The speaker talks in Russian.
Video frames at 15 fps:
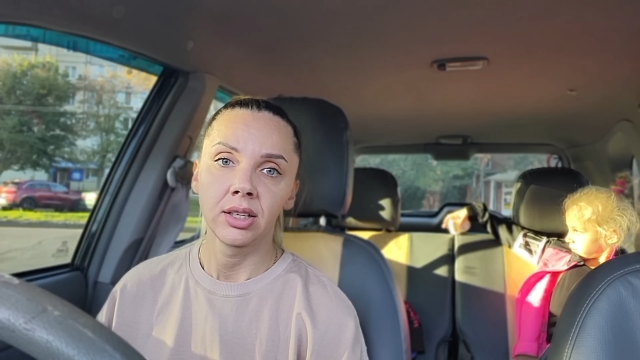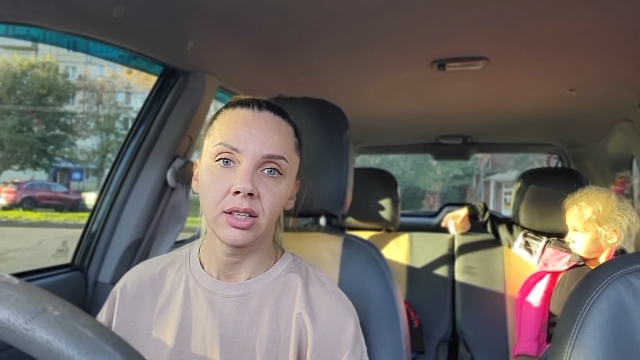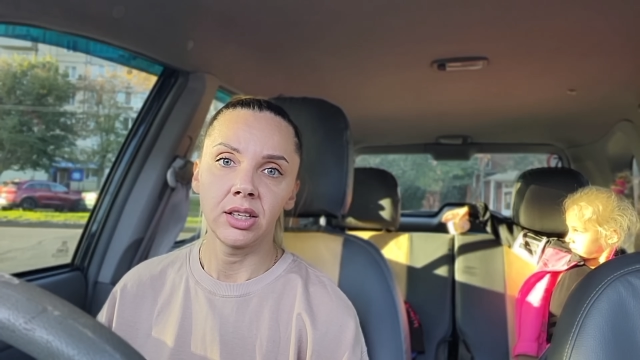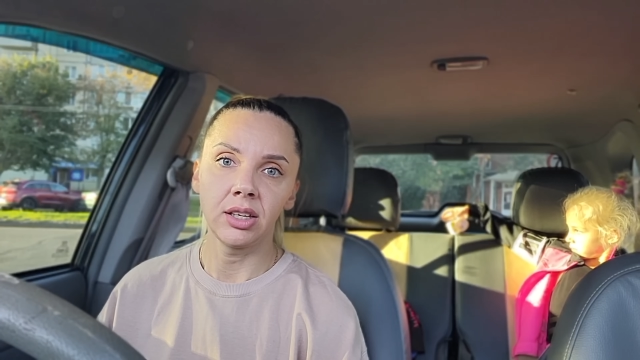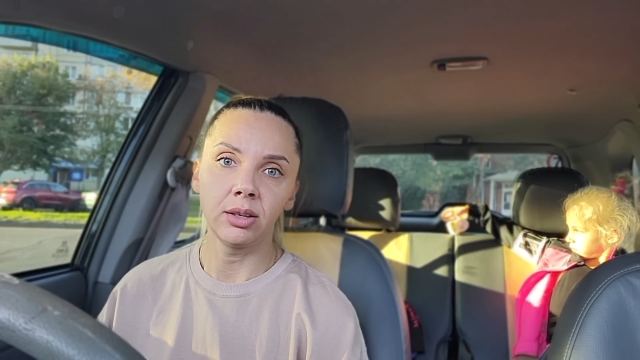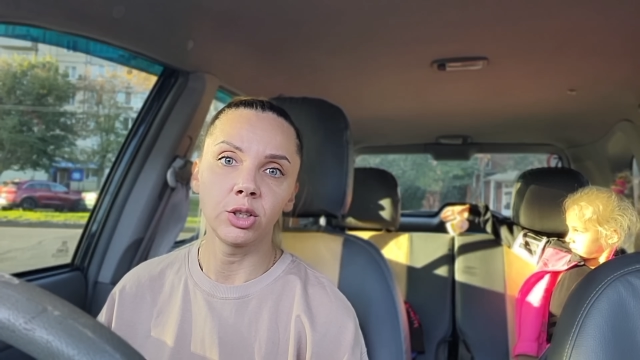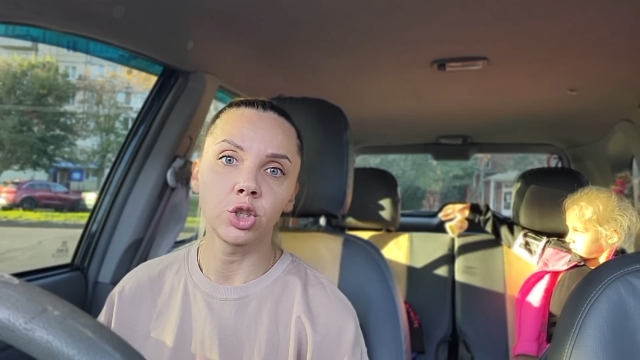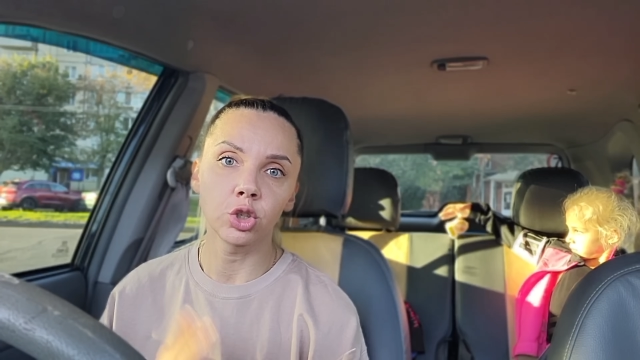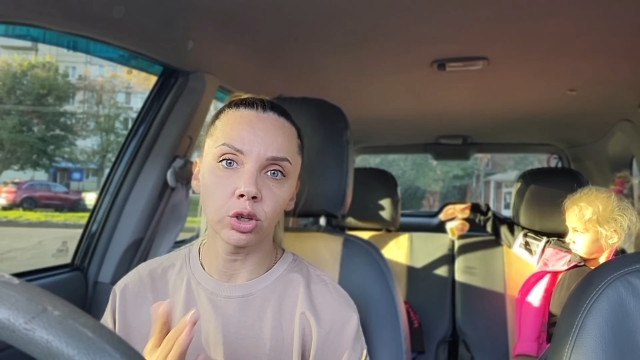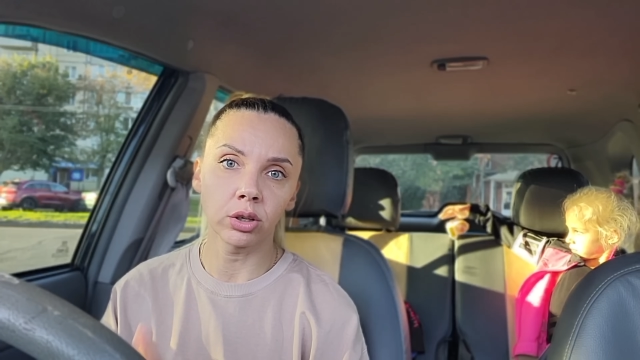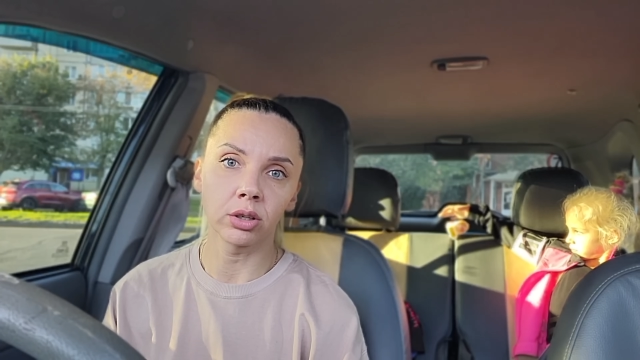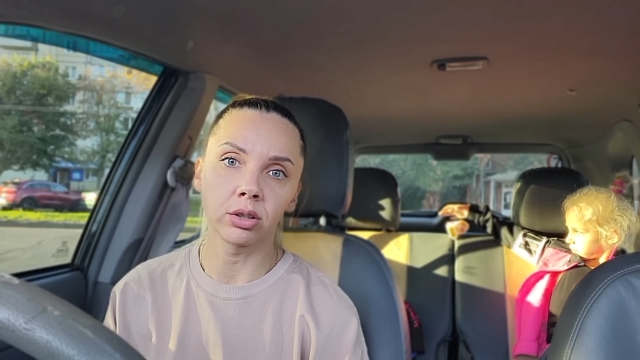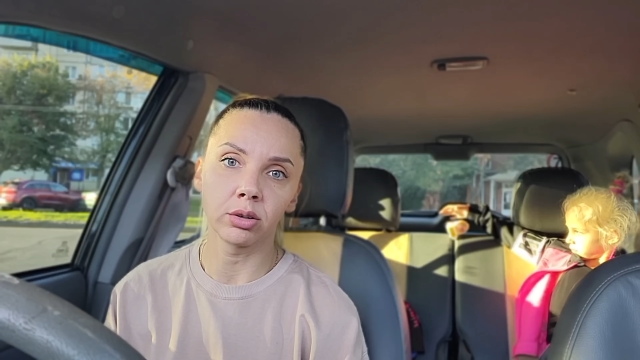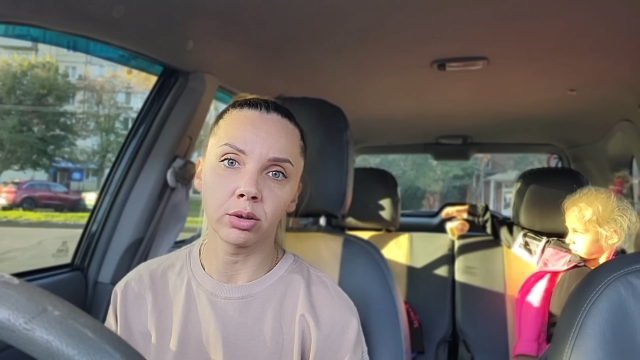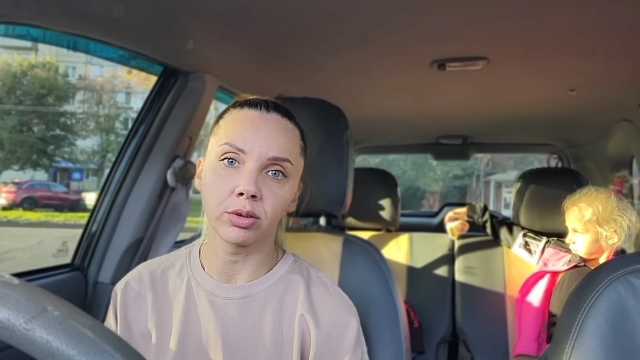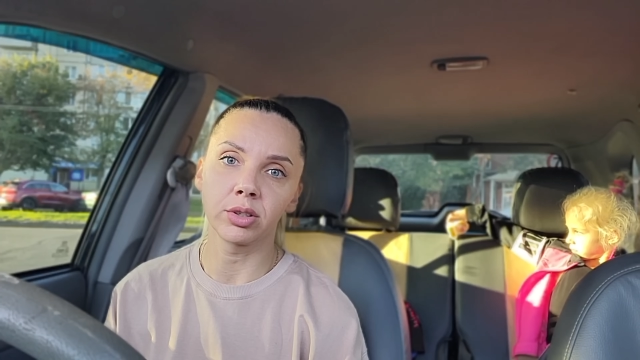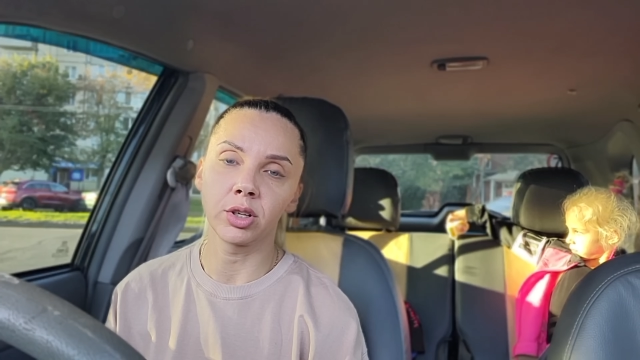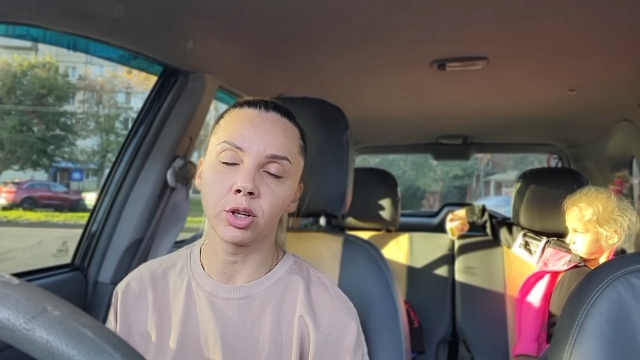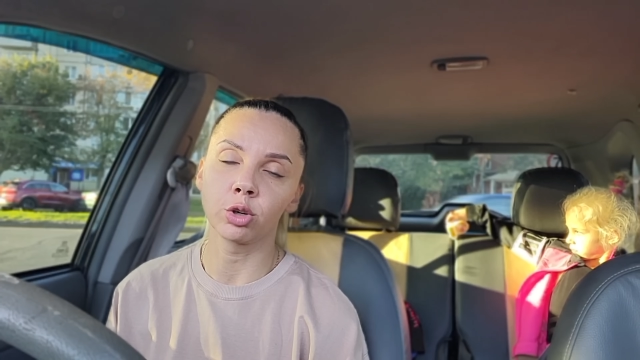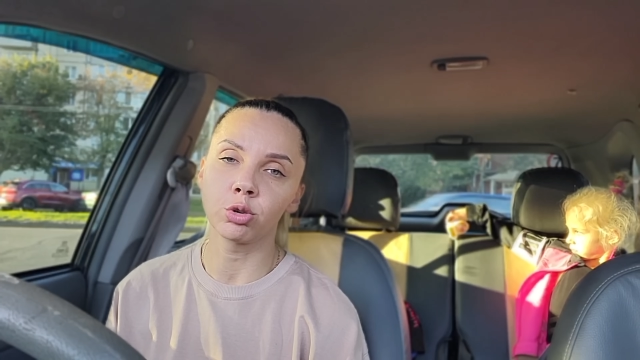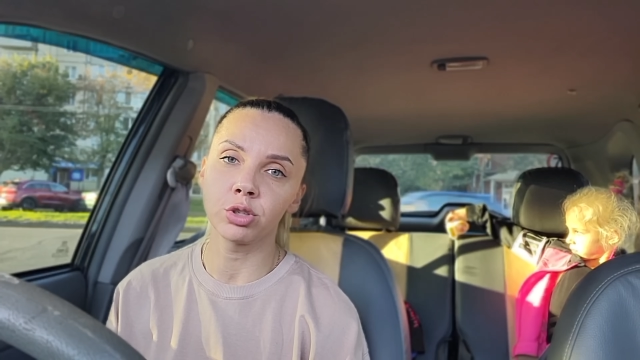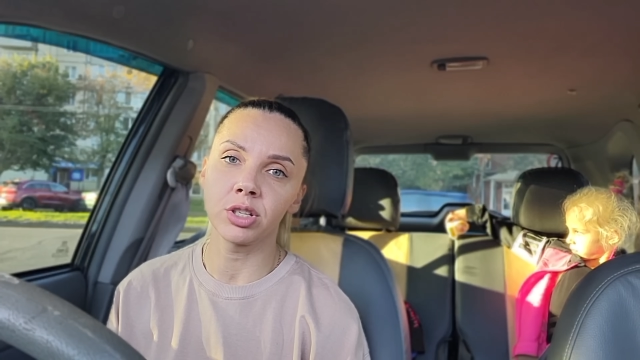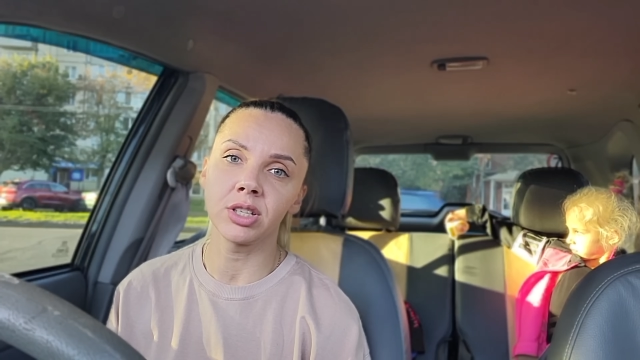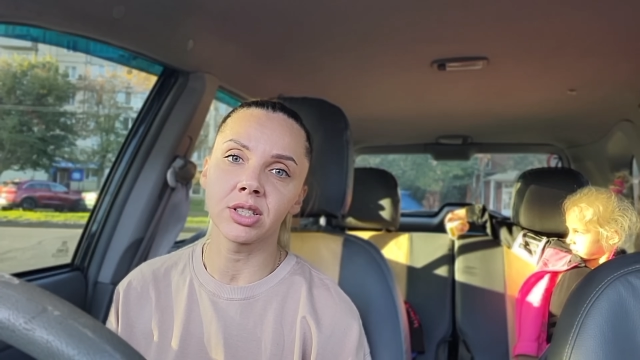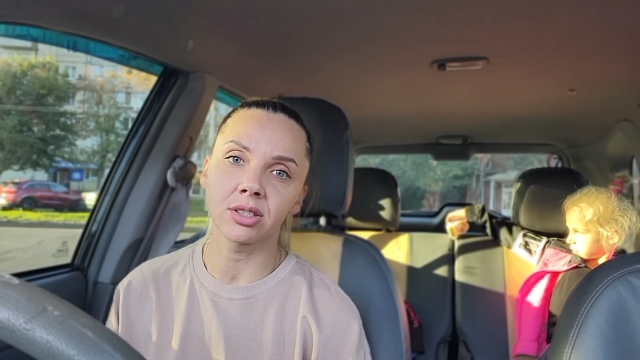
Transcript: И еще грузить